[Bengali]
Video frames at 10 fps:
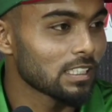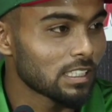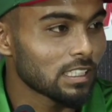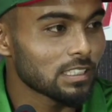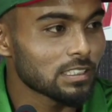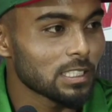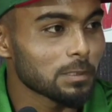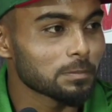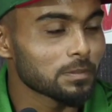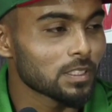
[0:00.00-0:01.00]
দেখেছিলাম
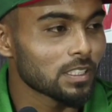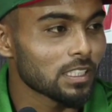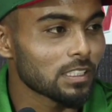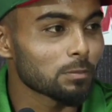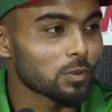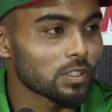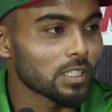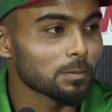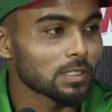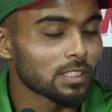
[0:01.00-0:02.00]
একটা
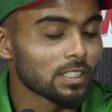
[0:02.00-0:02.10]
প্রোগ্রামে